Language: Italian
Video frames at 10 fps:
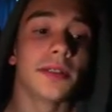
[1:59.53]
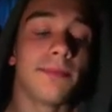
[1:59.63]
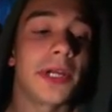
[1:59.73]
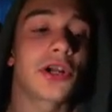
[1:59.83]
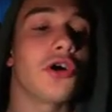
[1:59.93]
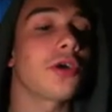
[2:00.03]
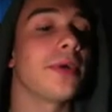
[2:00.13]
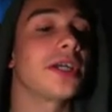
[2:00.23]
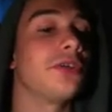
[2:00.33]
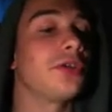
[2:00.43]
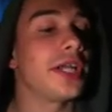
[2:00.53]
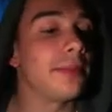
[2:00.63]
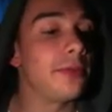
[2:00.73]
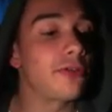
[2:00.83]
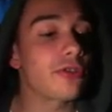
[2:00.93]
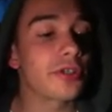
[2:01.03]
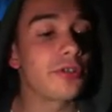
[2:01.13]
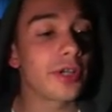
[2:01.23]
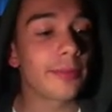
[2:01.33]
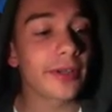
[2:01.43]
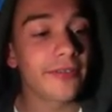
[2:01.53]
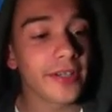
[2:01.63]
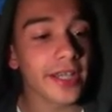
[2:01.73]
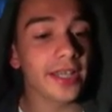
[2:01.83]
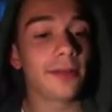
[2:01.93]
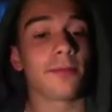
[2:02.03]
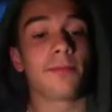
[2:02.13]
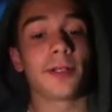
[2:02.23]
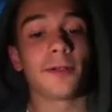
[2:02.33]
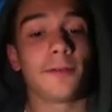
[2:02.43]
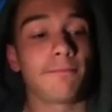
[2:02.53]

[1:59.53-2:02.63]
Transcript: McCormack non è il mio giocatore preferito, però